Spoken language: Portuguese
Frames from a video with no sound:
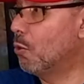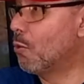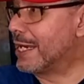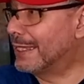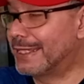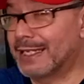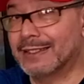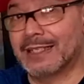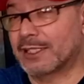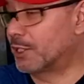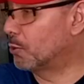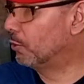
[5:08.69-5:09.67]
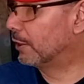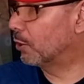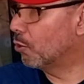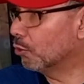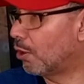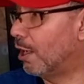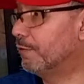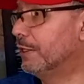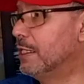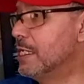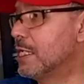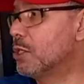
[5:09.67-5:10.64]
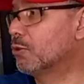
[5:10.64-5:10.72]
o Inter na segunda com 9
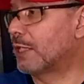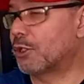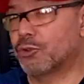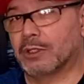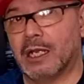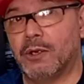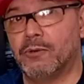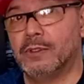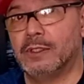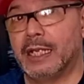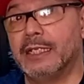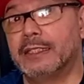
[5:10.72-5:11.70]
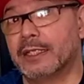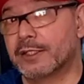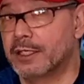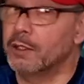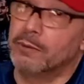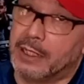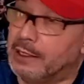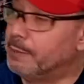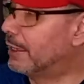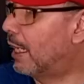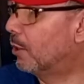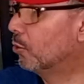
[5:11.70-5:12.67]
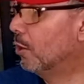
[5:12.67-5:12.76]
e o Nacional em terceiro,
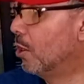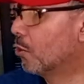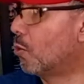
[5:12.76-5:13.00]
eliminado,